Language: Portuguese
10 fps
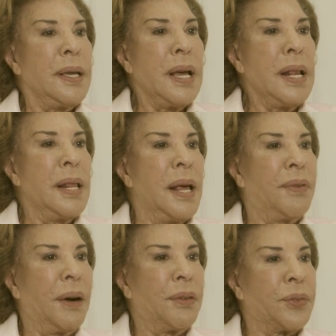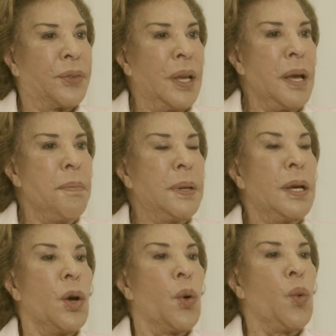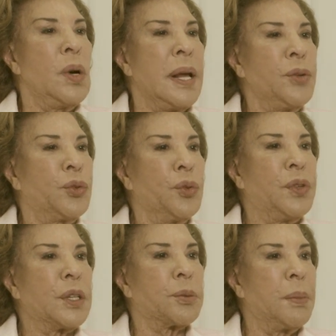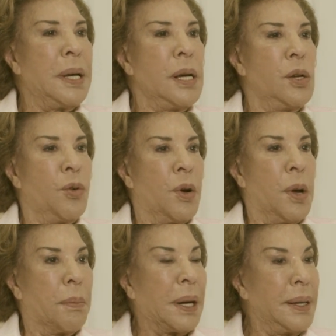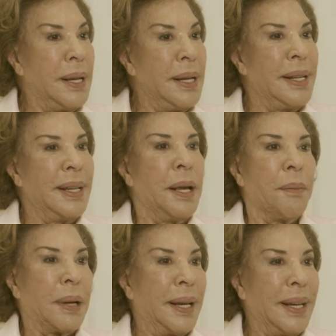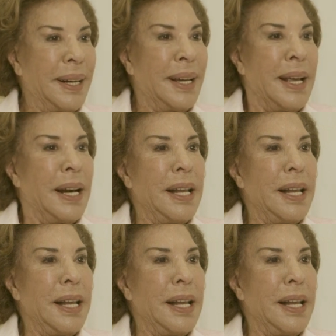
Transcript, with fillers: e ele levava sempre um lenço vermelho para ele, para ela.